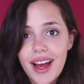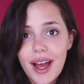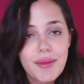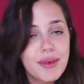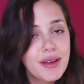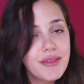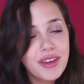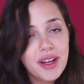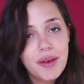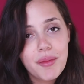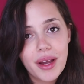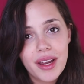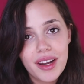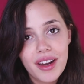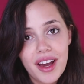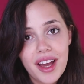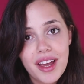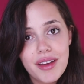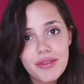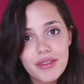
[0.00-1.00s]
ام ليفينج ماي
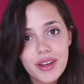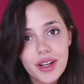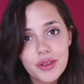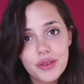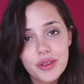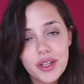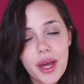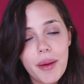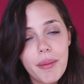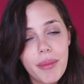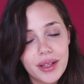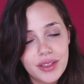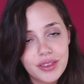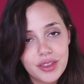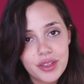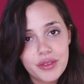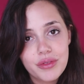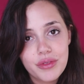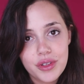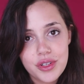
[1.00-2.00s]
لايف لكون a
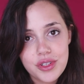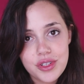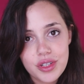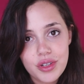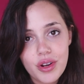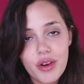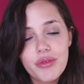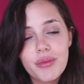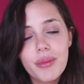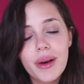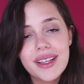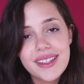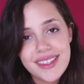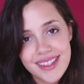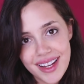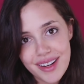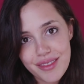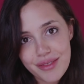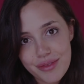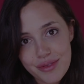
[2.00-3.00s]
better version of
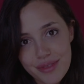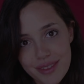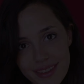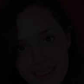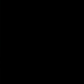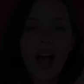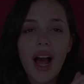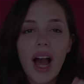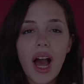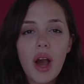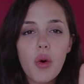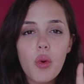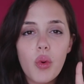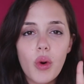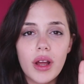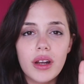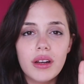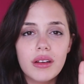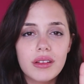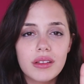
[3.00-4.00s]
myself
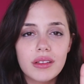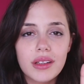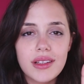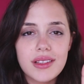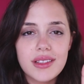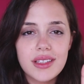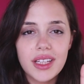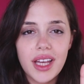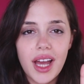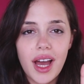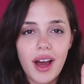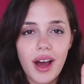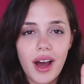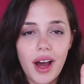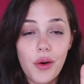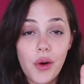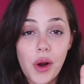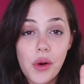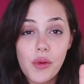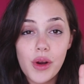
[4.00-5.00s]
اول نصيحه
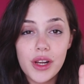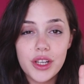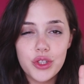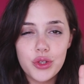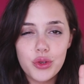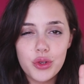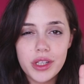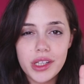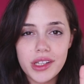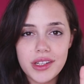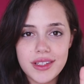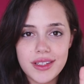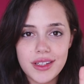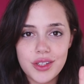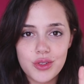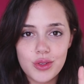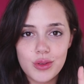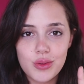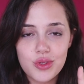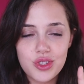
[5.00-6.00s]
او اول نيو ييرز
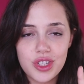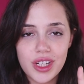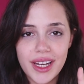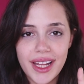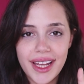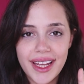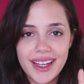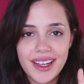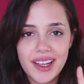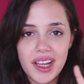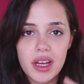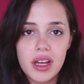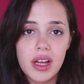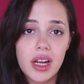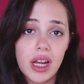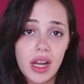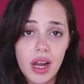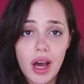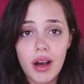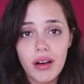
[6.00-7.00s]
ريزولوشن لإلي
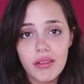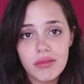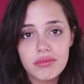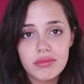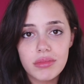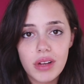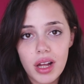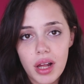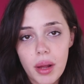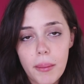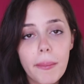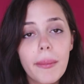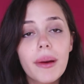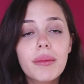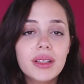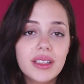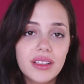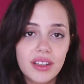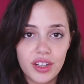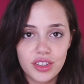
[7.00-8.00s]
لا ما
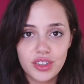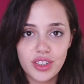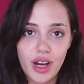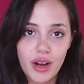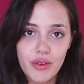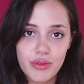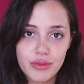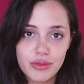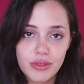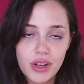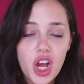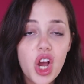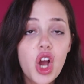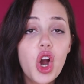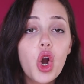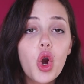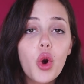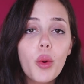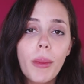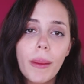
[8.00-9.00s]
بدي اضعف
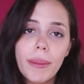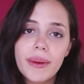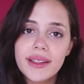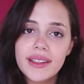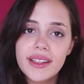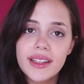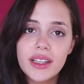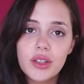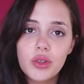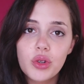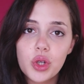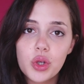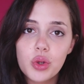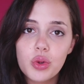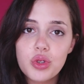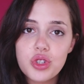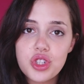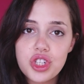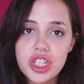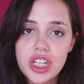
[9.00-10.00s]
وما بدي انه
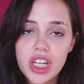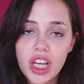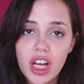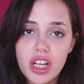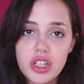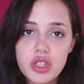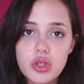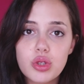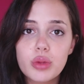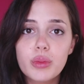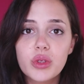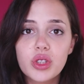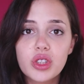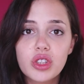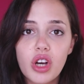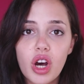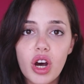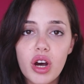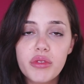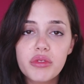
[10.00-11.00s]
يكون شيء خصه
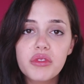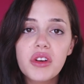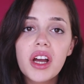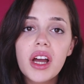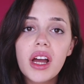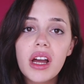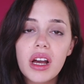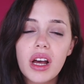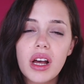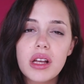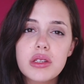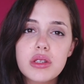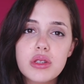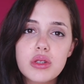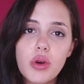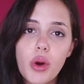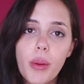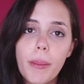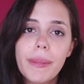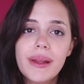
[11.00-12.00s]
بالضعف
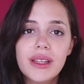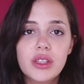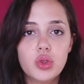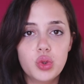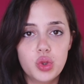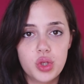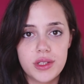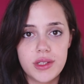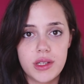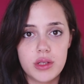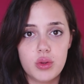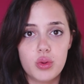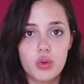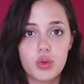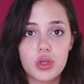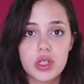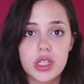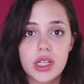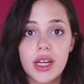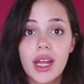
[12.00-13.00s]
خصه بالنيو ييرز
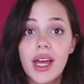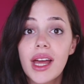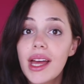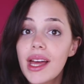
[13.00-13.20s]
ريزولوشن